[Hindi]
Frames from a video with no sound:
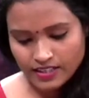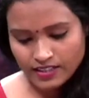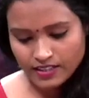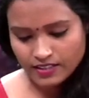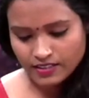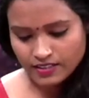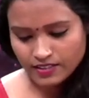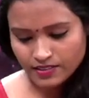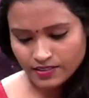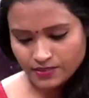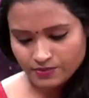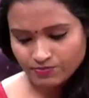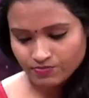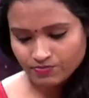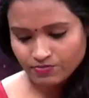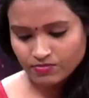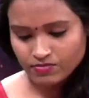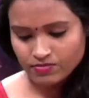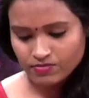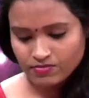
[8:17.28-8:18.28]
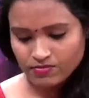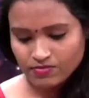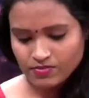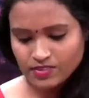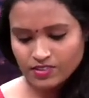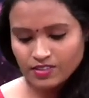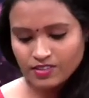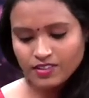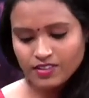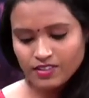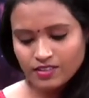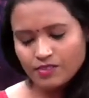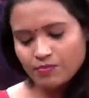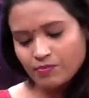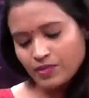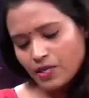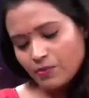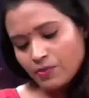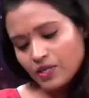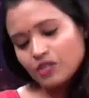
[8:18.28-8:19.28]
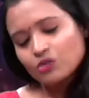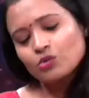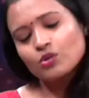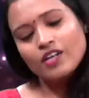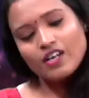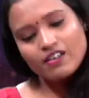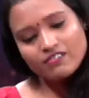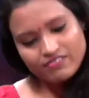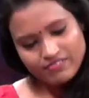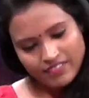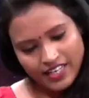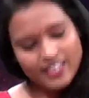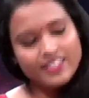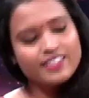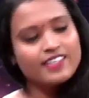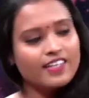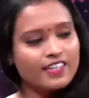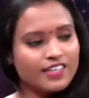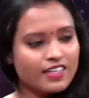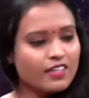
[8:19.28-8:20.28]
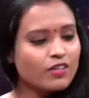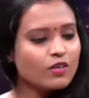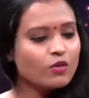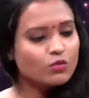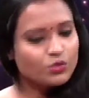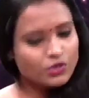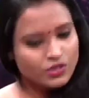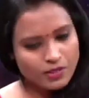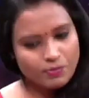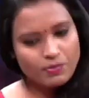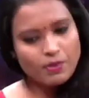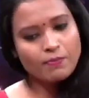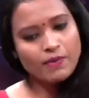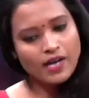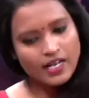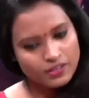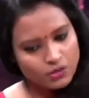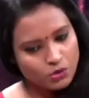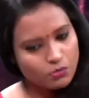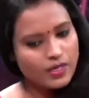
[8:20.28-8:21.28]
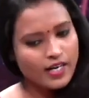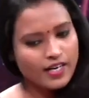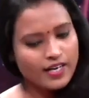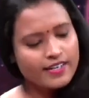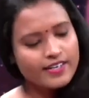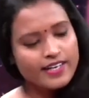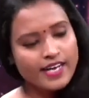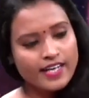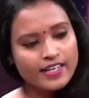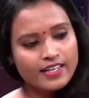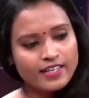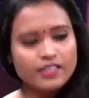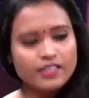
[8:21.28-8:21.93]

आ, मतलब अगर थोड़ा वेट करें कुछ समय बाद दोबारा ट्राई करें